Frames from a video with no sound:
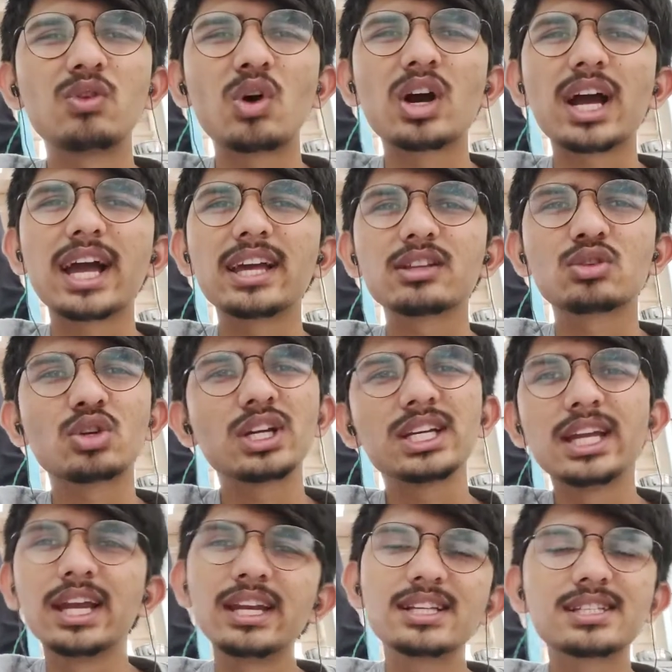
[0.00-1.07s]
ब्लॉग आएंगे थोड़ी
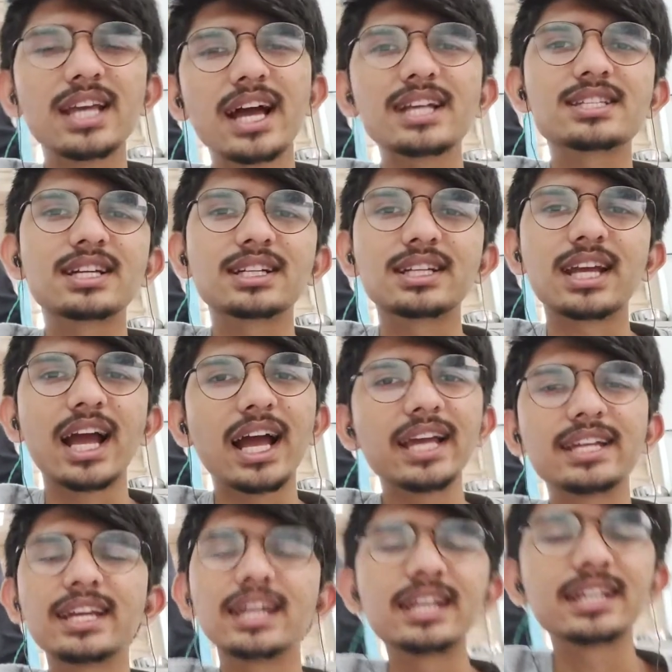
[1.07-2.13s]
देरी से आ सकते
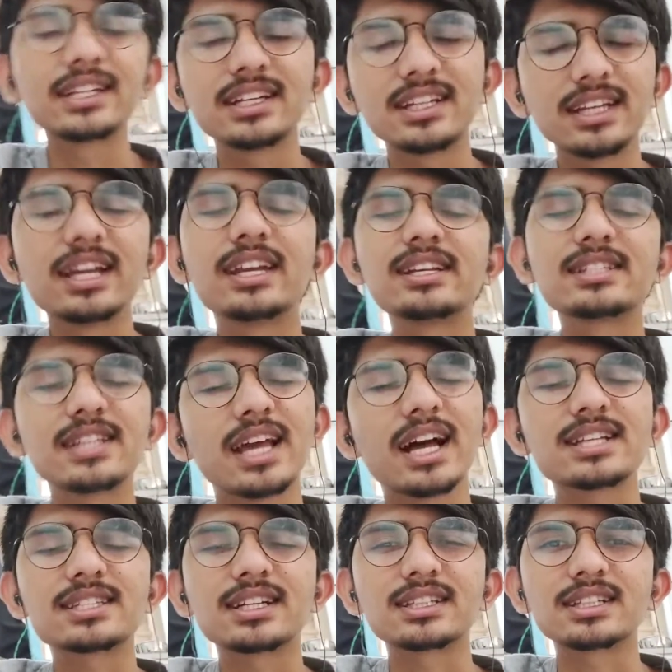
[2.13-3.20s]
आएंगे लेकिन देरी से
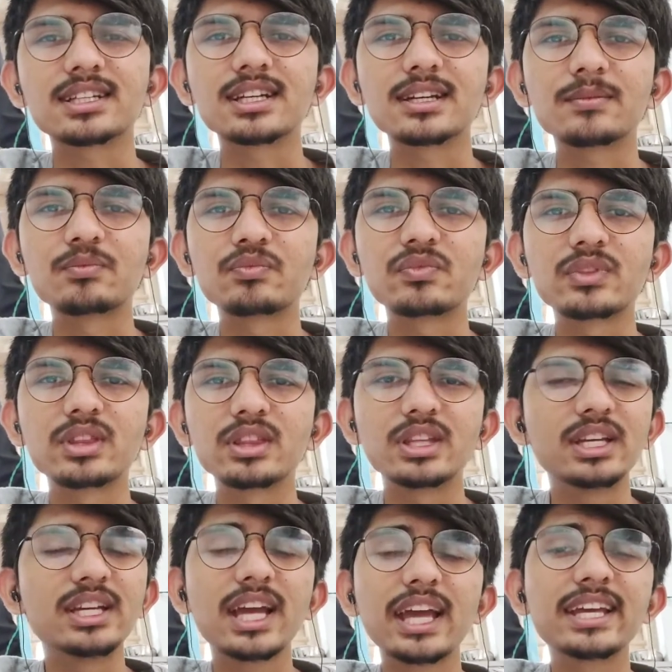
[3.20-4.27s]
आ सकते हैं
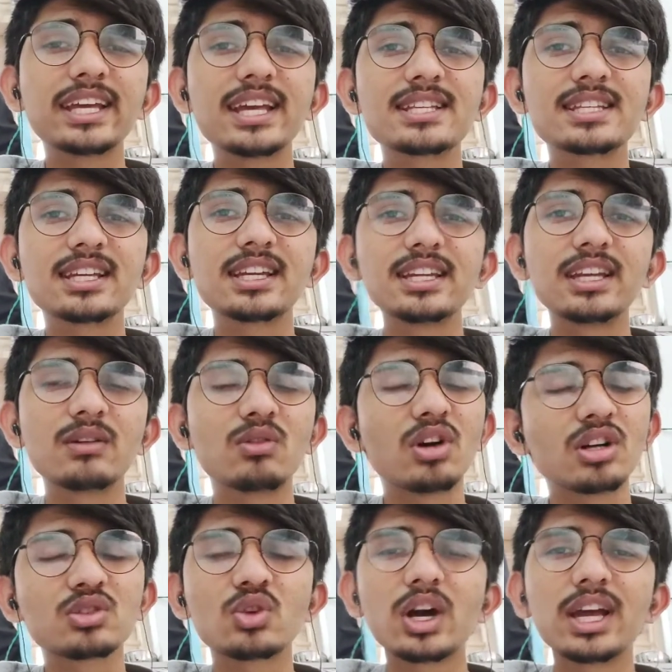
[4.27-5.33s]
नहीं आएंगे ऐसा नहीं है
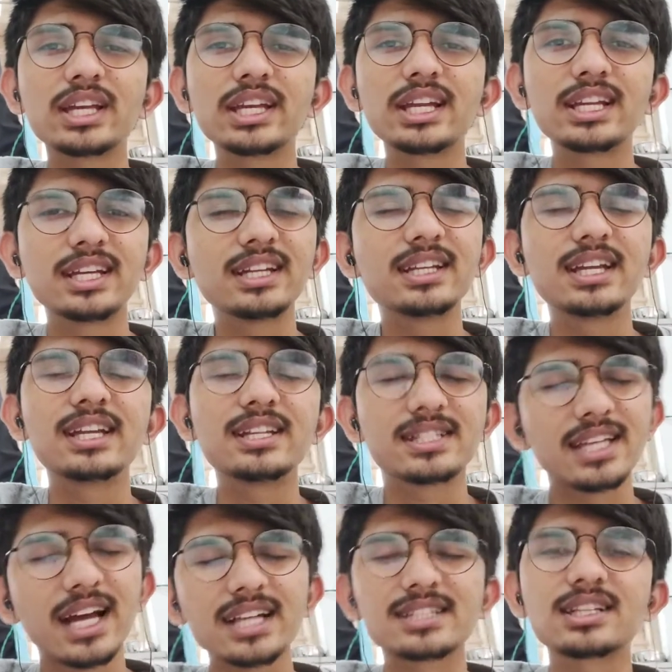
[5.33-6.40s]
ब्लॉग तो आएंगे लेकिन देरी
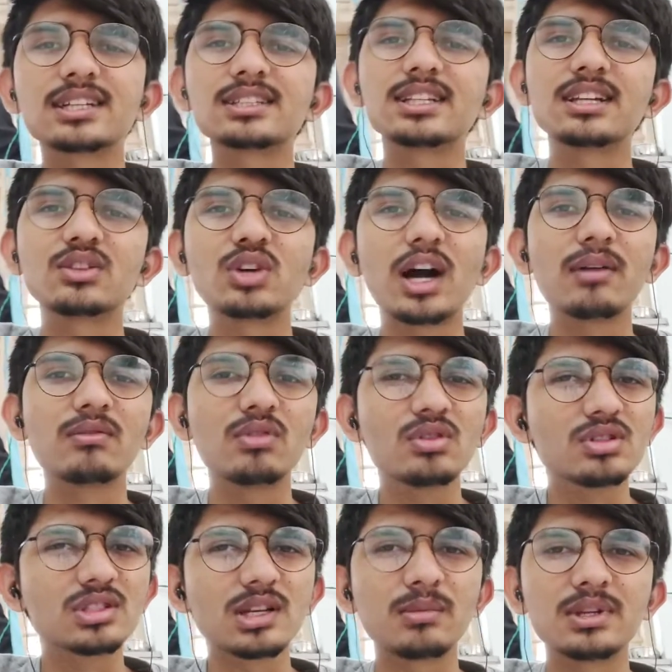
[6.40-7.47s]
से आ सकते हैं तो आप
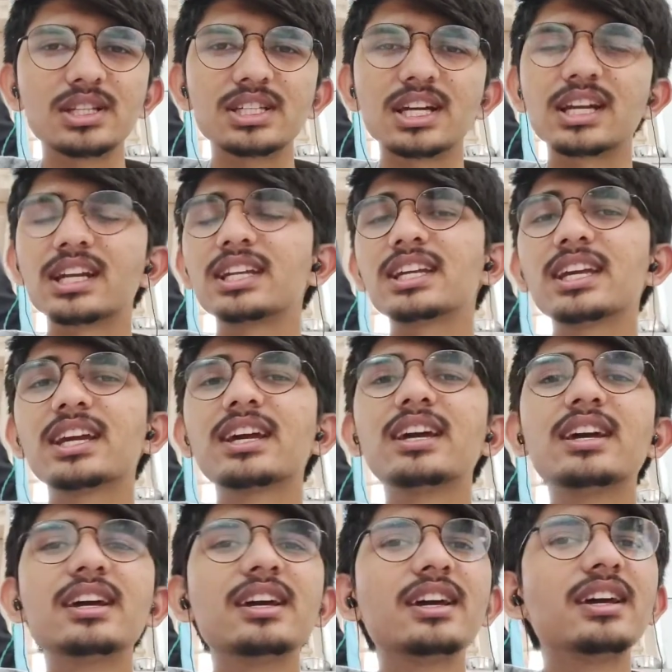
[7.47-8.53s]
वो समझ जाना ठीक है
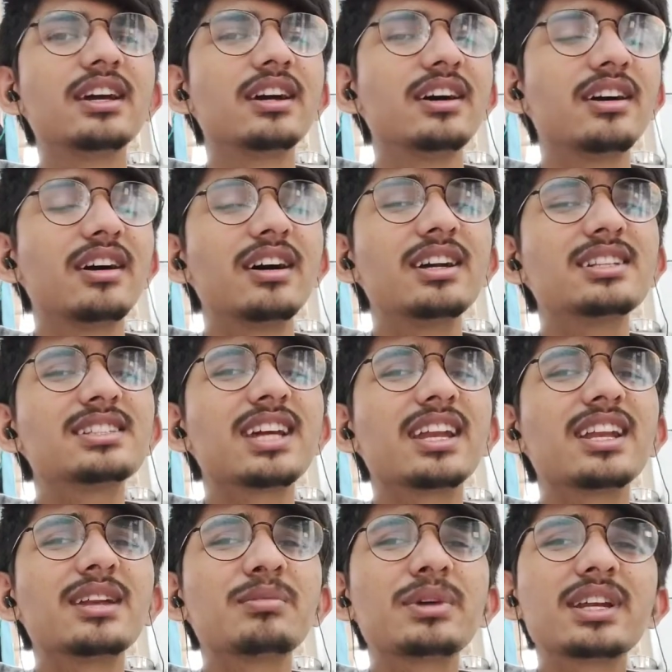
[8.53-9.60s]
और
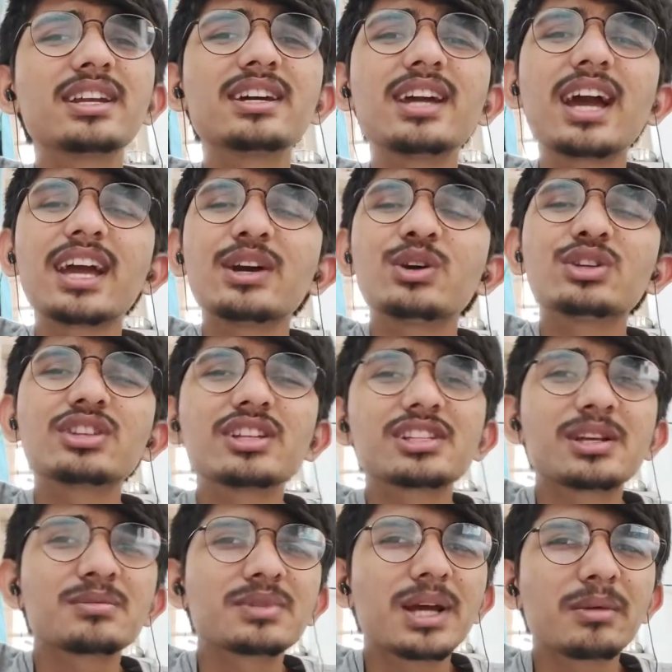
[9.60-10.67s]
चैनल पे नए आए हो तो
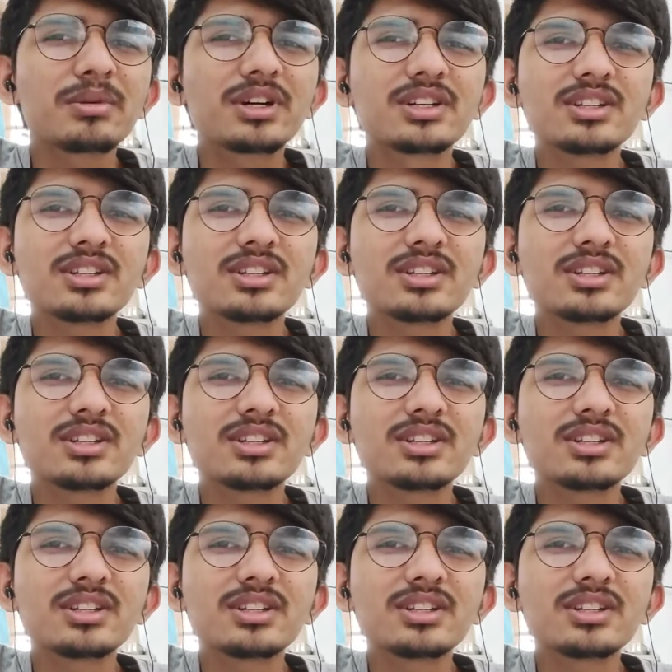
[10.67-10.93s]
सब्सक्राइब